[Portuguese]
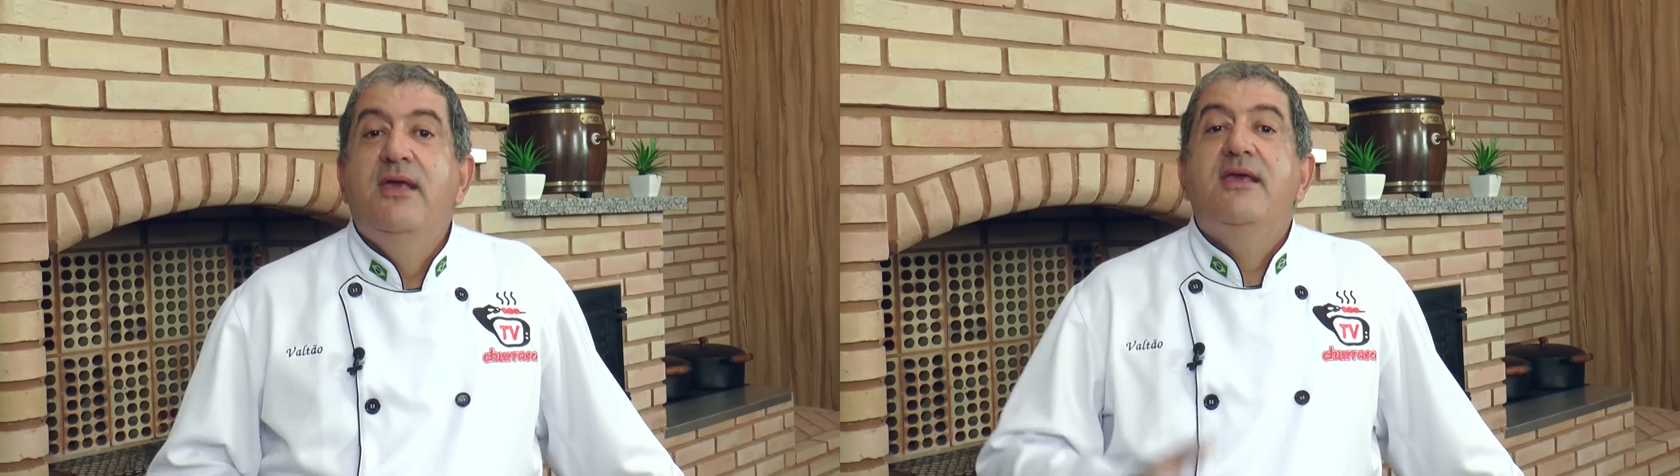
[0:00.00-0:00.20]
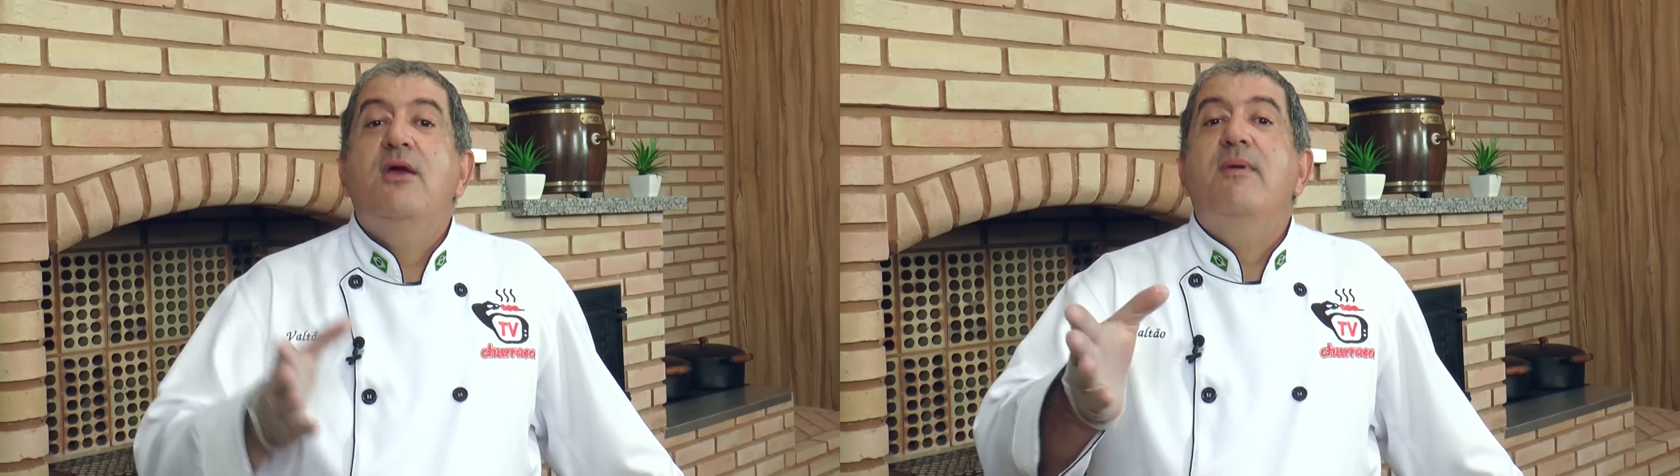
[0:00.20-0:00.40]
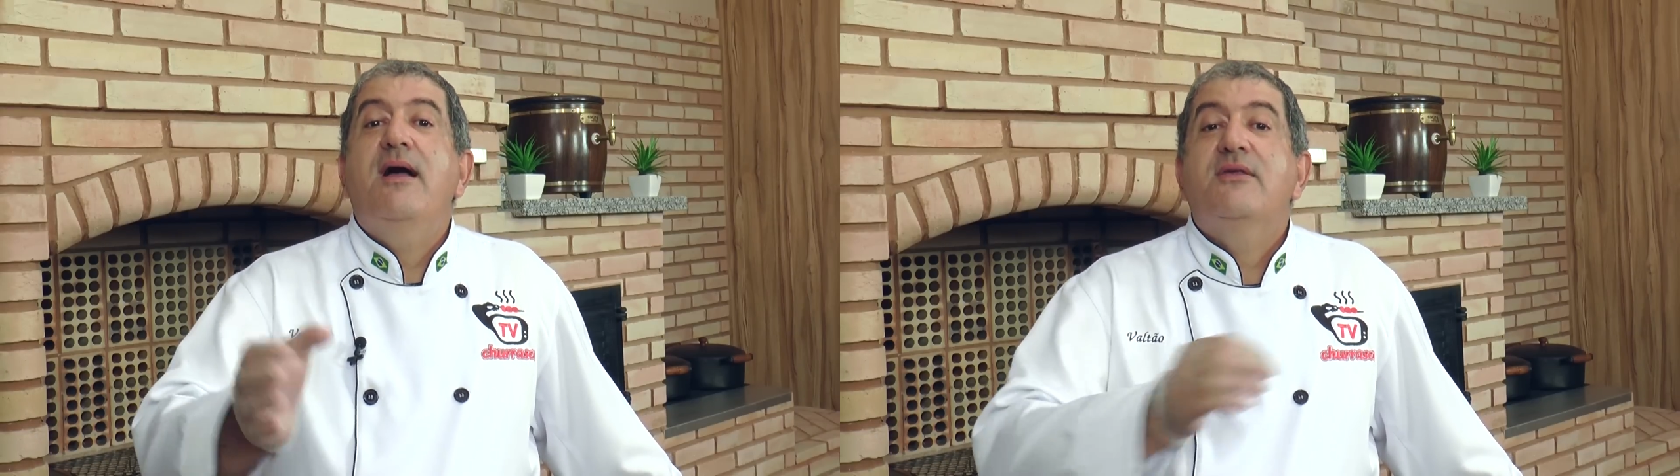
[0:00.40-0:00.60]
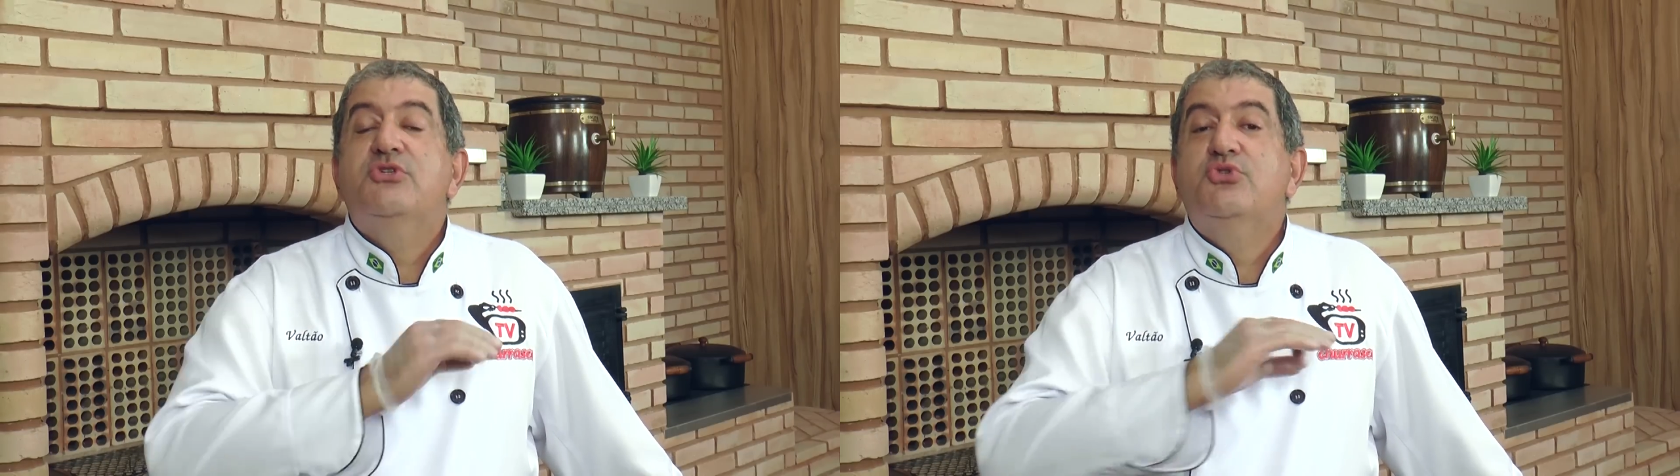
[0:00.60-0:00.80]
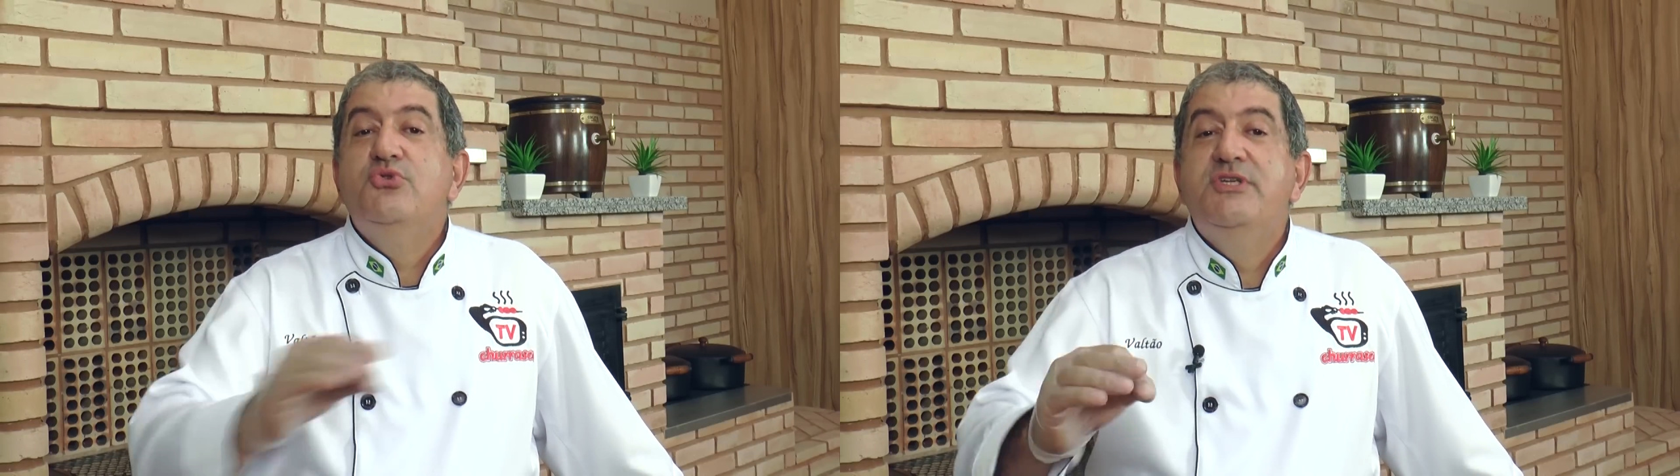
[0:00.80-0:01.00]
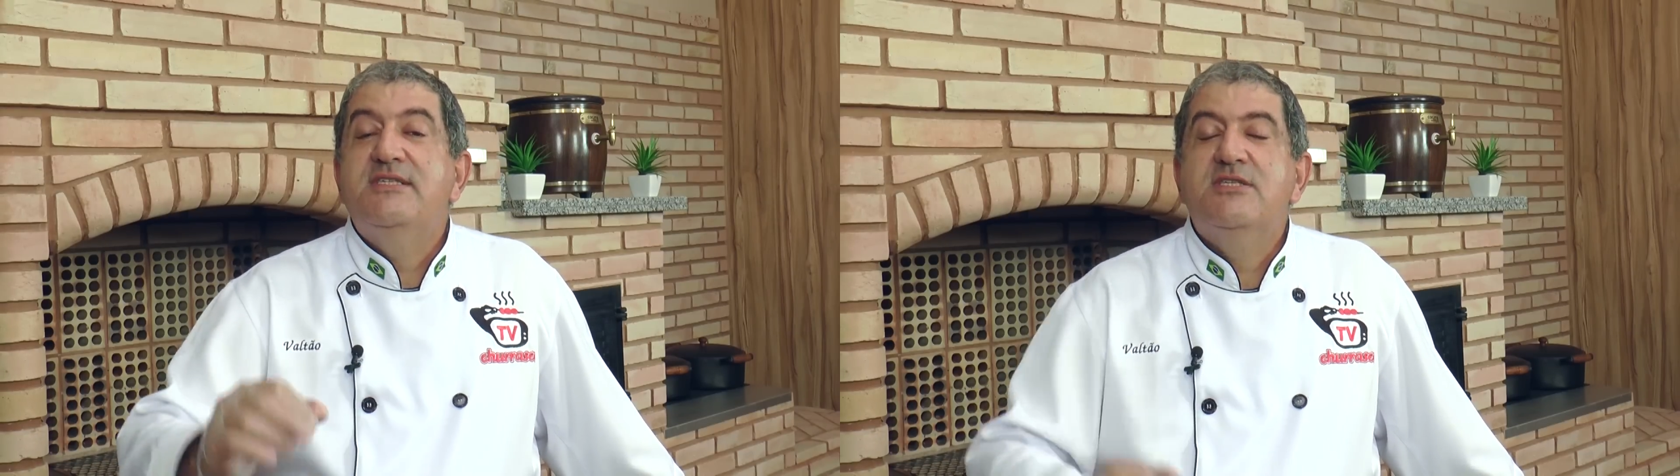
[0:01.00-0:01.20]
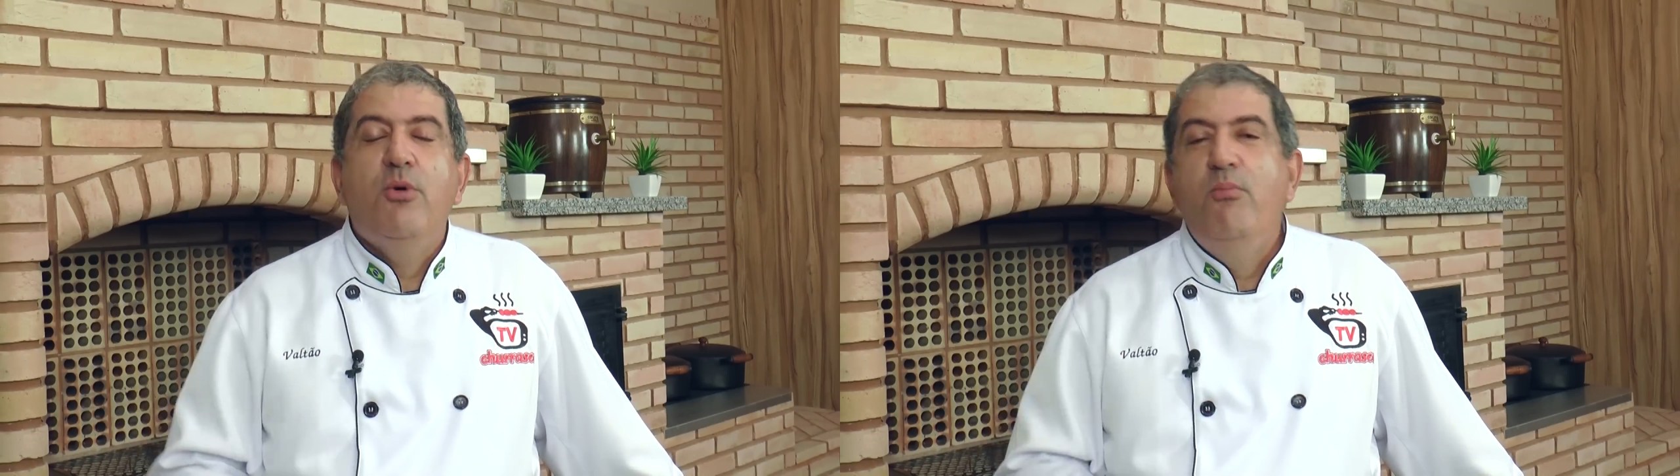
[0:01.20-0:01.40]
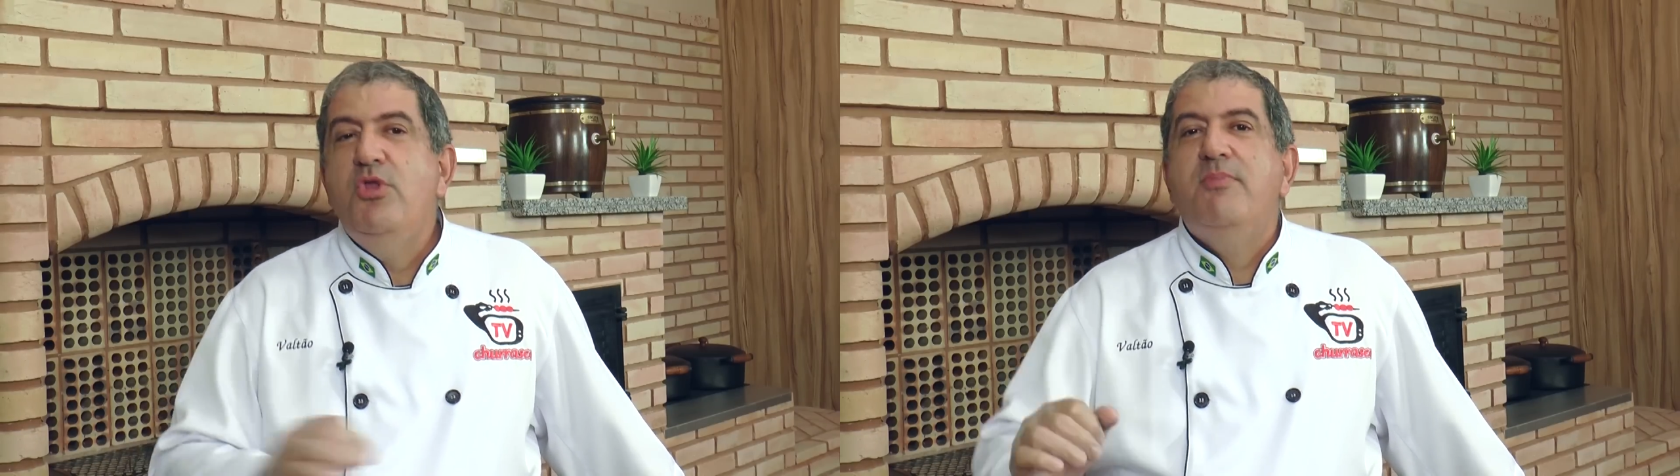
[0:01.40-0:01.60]
que é uma
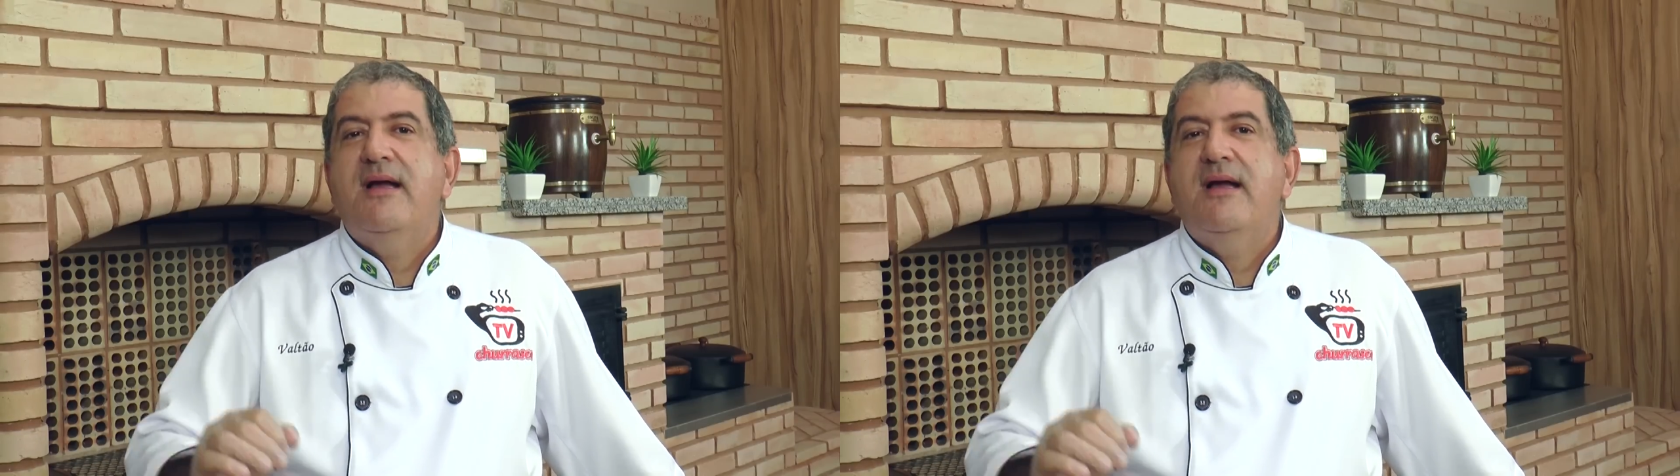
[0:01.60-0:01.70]
sugestão muito